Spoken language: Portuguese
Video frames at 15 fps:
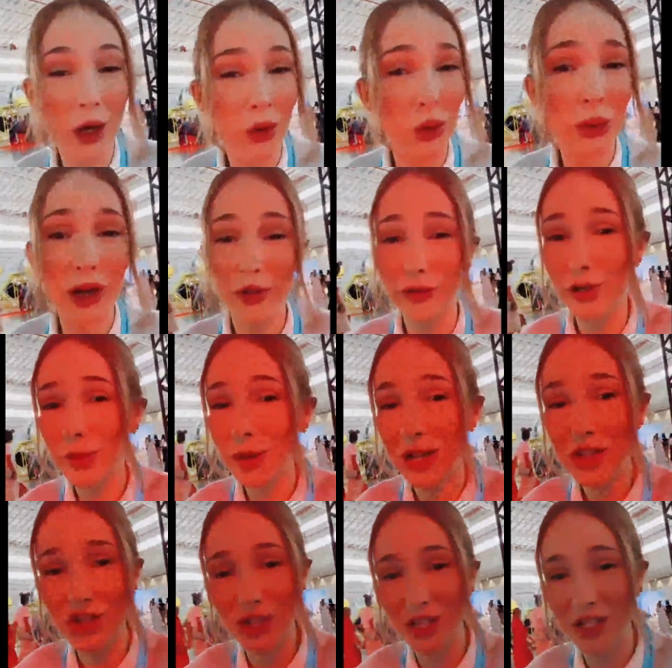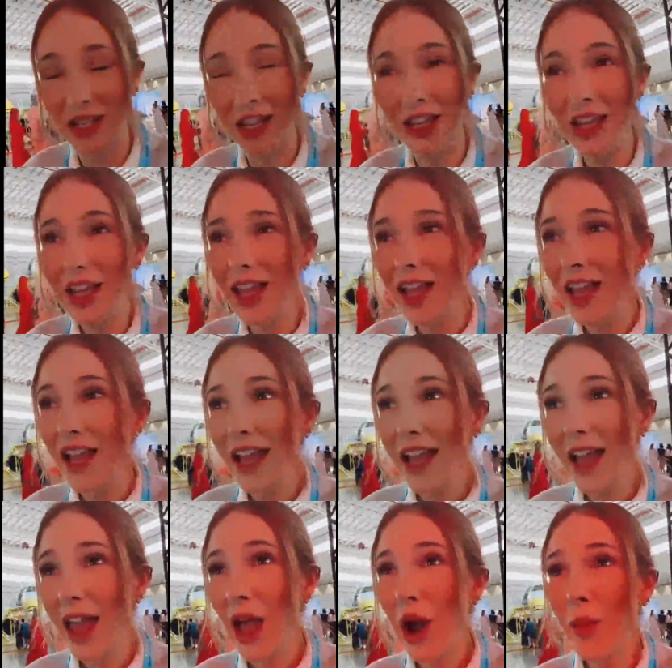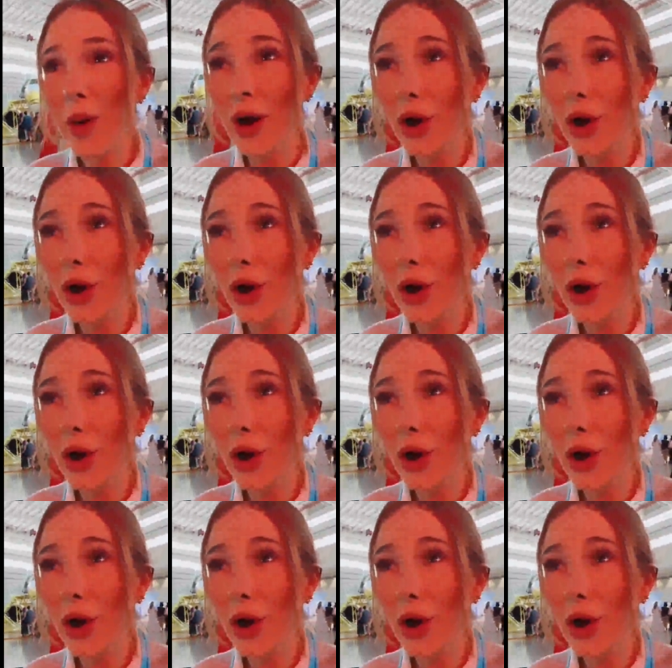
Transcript: Eu nunca fui pra Disney, é uma